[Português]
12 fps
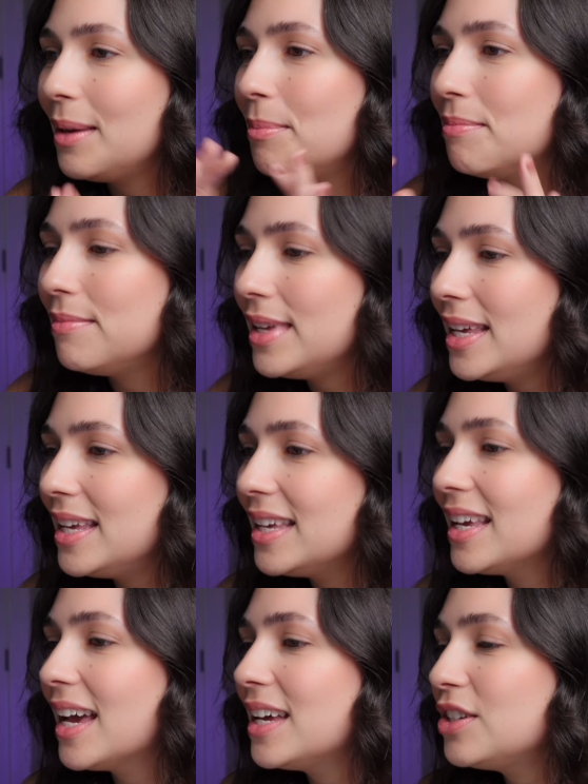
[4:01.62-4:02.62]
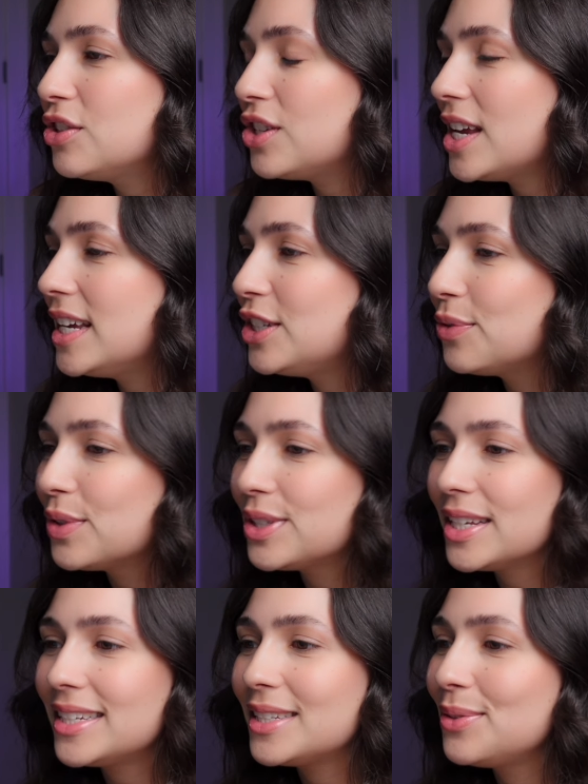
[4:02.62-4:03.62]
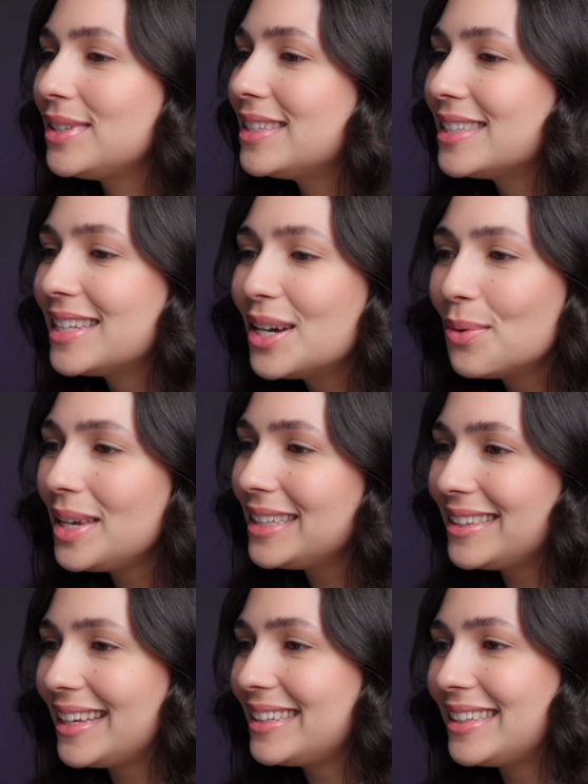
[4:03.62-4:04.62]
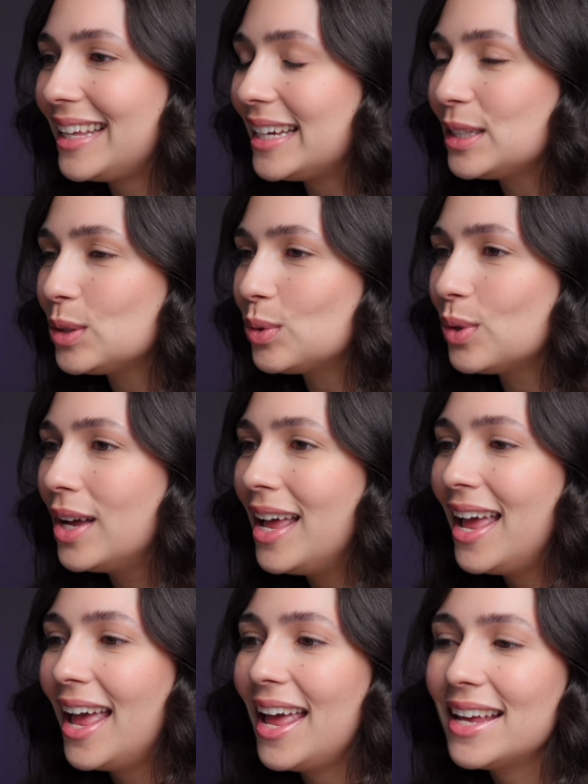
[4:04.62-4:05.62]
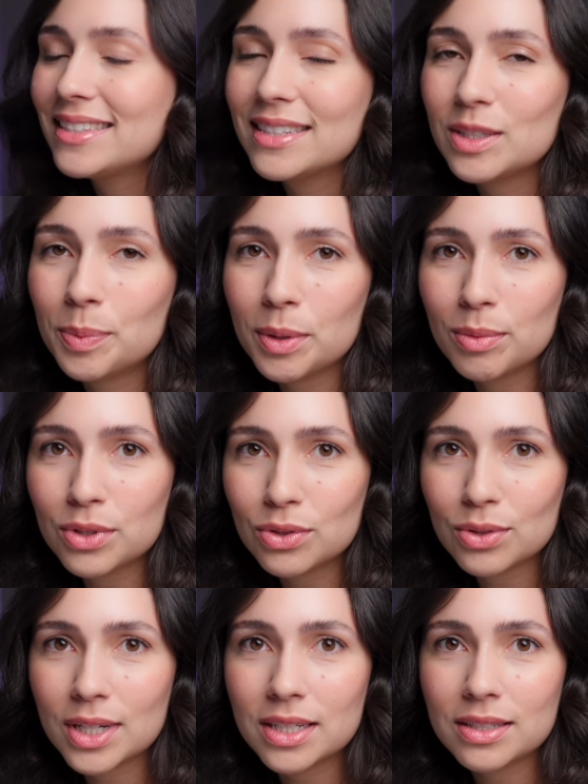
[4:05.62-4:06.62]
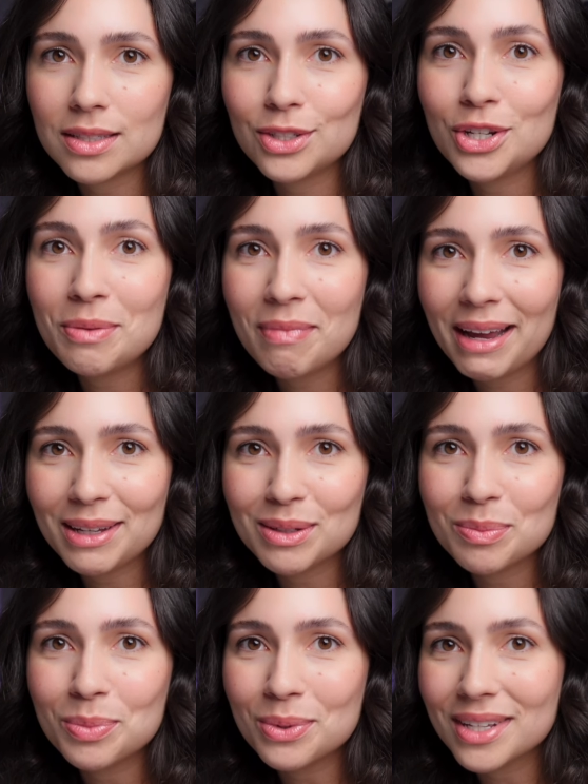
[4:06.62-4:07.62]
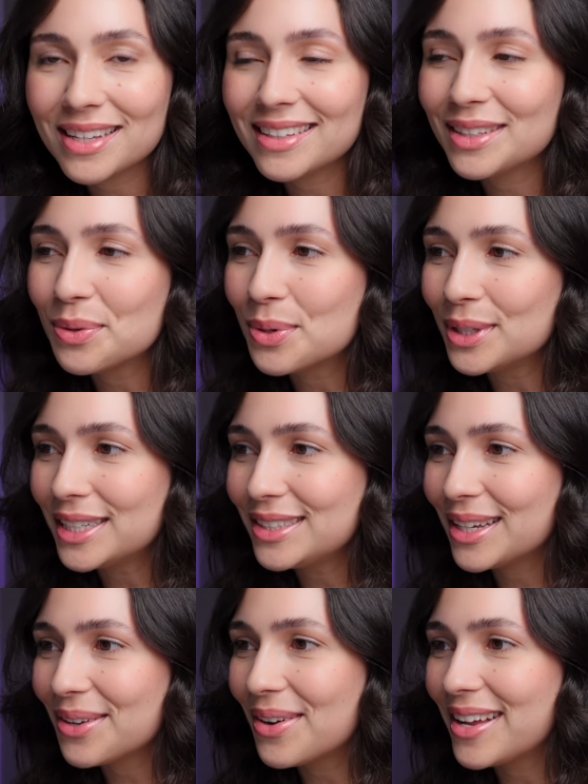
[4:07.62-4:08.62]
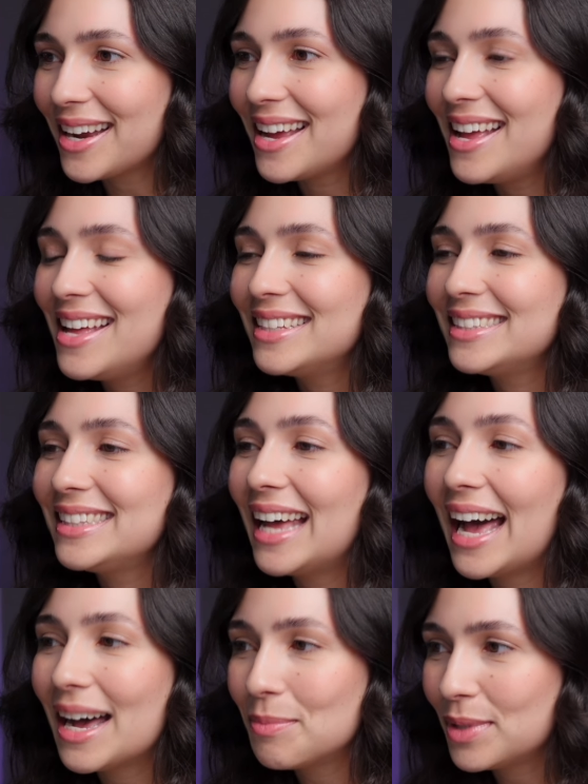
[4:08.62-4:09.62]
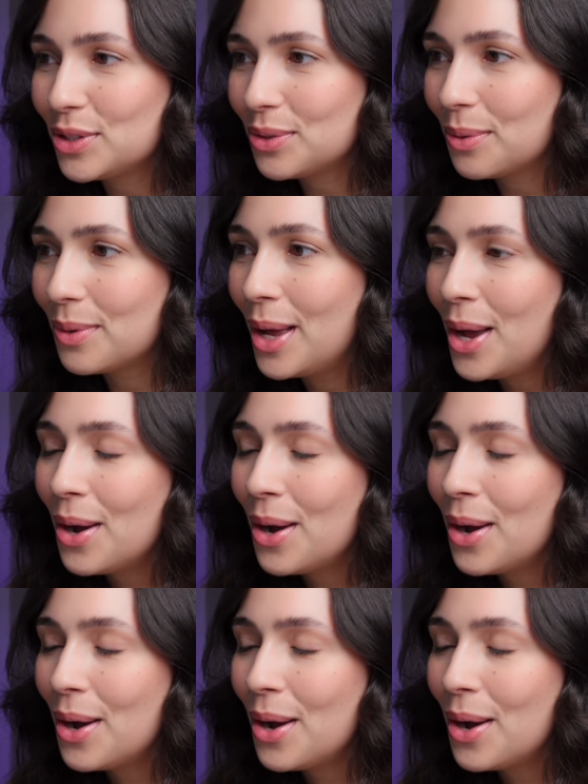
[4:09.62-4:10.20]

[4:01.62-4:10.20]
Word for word: Minha gente, vocês não estão entendendo essas promoções de MacBook que estão rolando agora na Amazon.